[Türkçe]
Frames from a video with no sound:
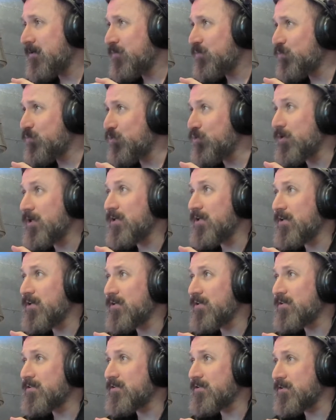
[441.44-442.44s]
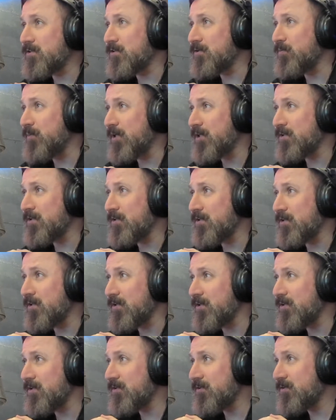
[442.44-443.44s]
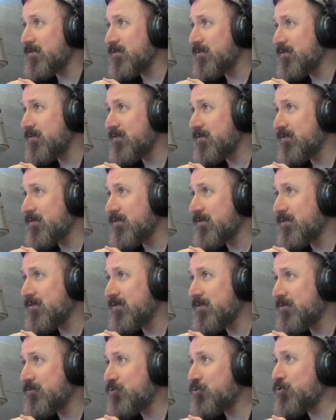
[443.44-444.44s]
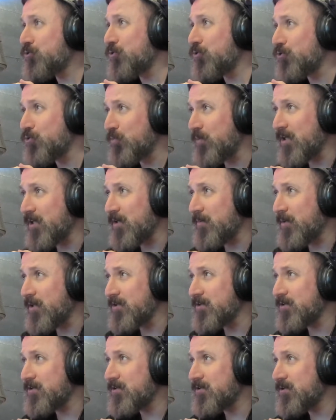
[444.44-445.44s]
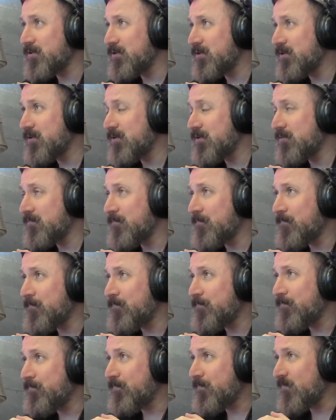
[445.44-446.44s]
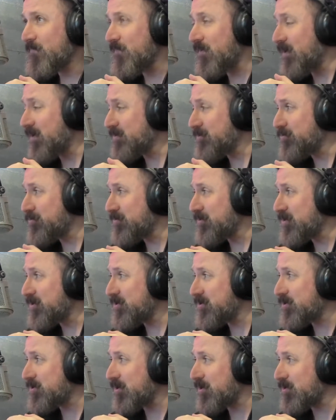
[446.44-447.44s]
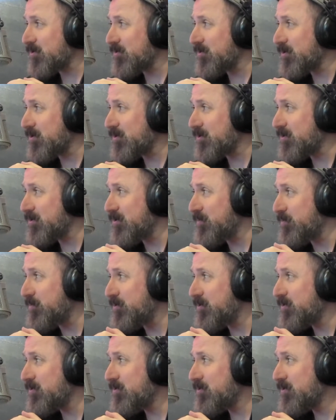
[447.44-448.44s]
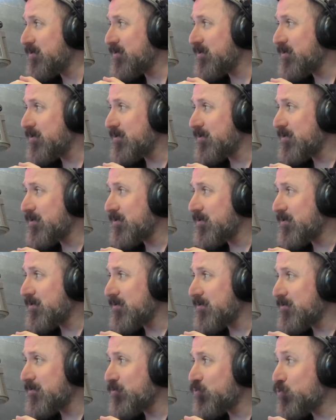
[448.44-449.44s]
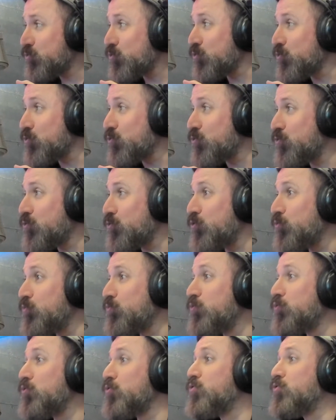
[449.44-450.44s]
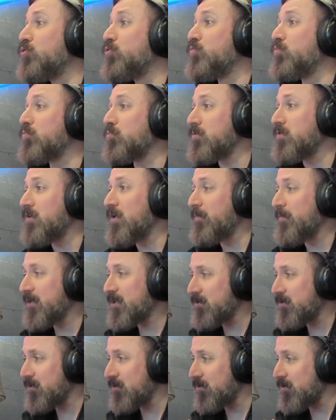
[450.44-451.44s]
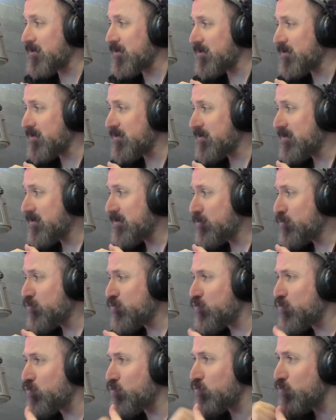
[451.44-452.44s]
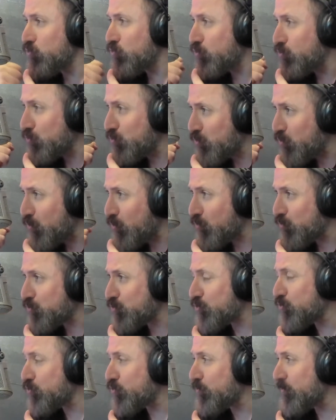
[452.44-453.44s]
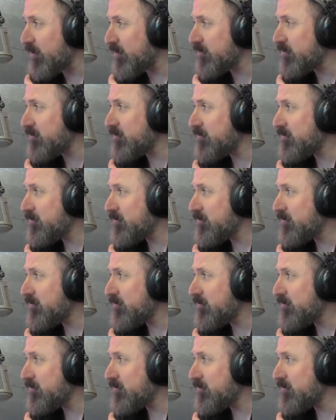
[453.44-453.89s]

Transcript: Bu nedenle sıkılmak yerine çözüm aramalı ve az önceki şarkıdaki gibi sustu umudum demek yerine umudunu konuşturmalı,